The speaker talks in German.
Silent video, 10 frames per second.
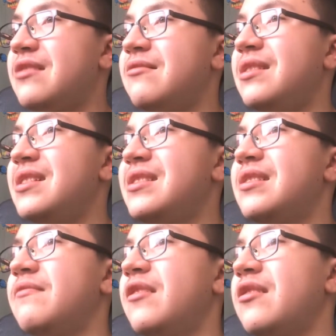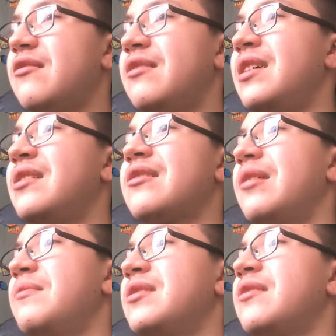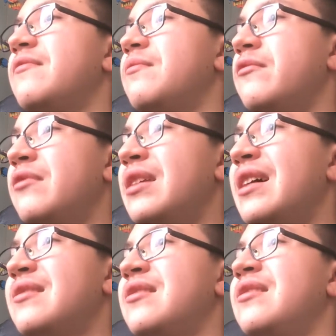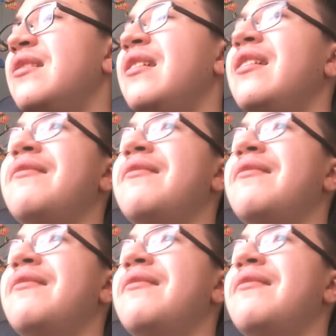also nächste Woche und in den kommenden Monaten